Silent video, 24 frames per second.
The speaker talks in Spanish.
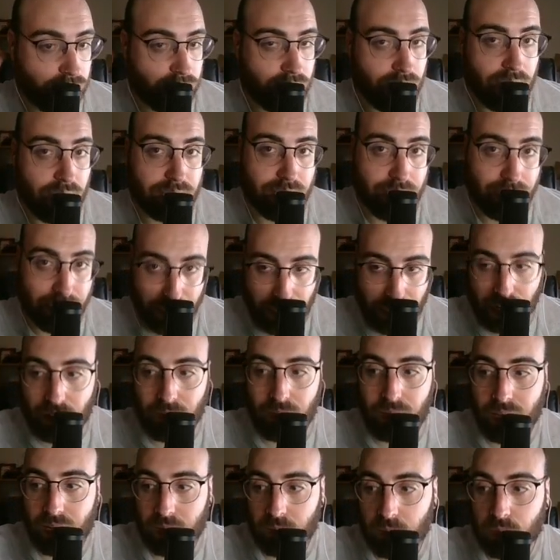de las que ya
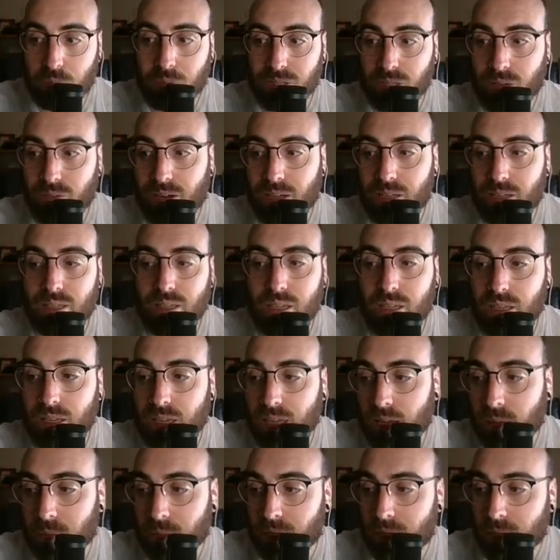hablaremos más adelante que
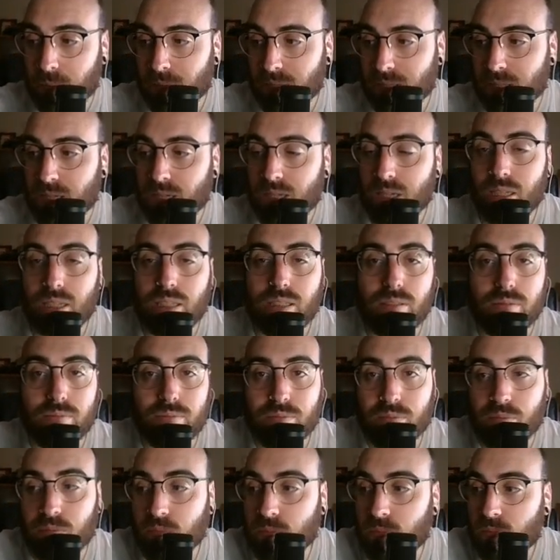a mí me
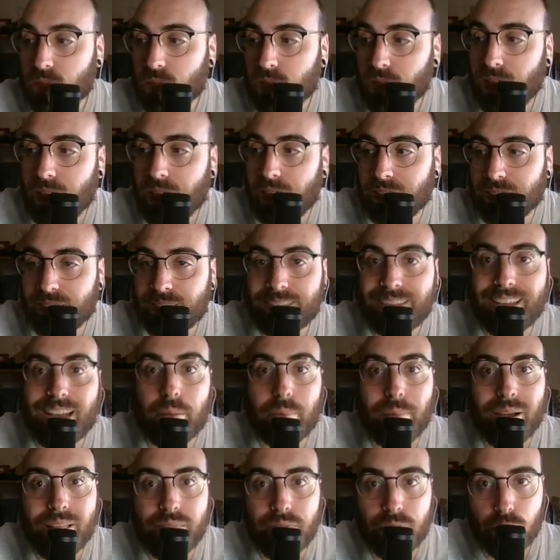siguen
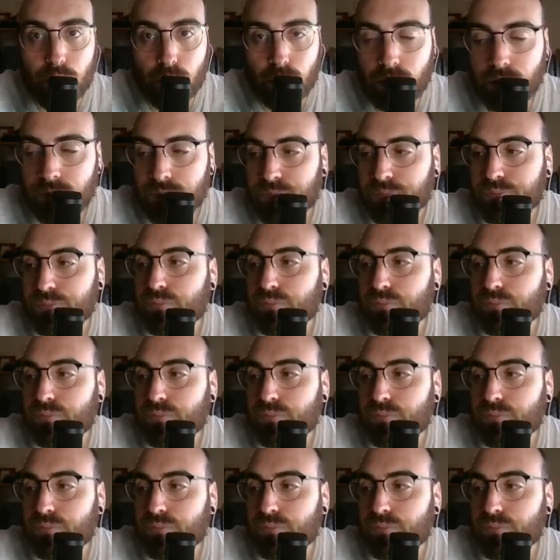escamando